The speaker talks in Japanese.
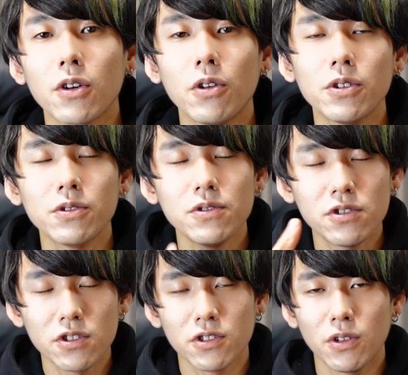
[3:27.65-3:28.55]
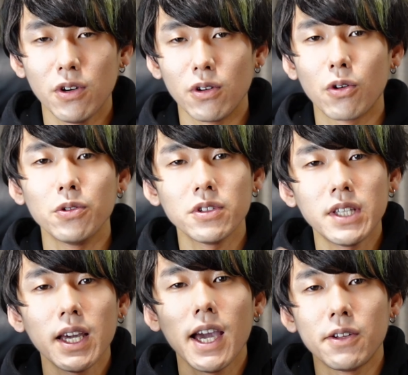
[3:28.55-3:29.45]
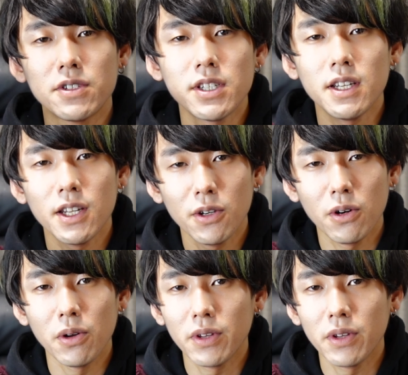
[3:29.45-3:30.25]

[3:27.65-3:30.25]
この宇宙のこの世界の真理を